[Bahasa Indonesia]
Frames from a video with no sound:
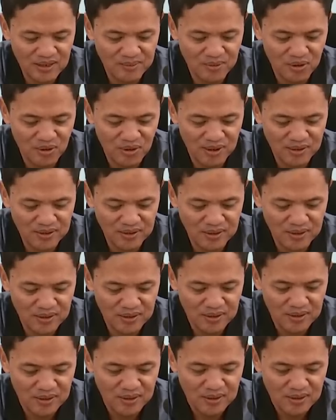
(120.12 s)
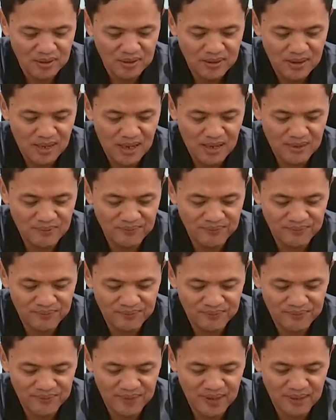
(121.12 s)
kebohongan dalam
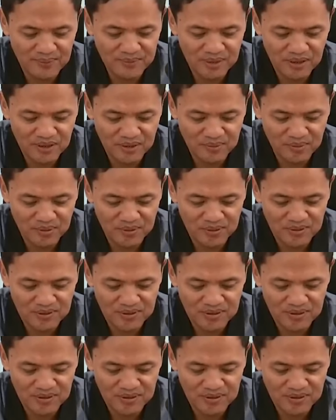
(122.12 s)
film tersebut